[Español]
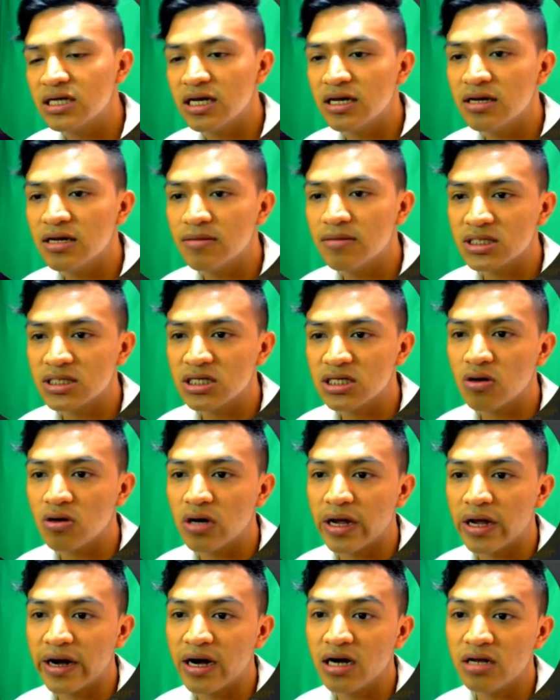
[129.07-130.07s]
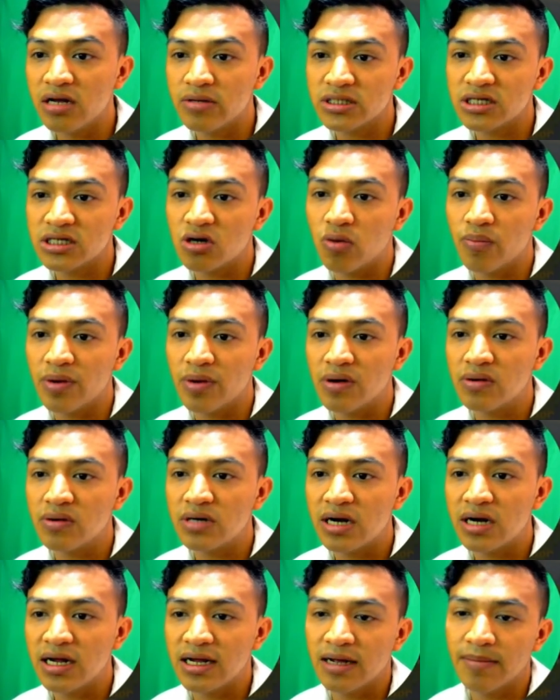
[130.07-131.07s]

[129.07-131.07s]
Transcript: que vas a agarrar y vas a comprar una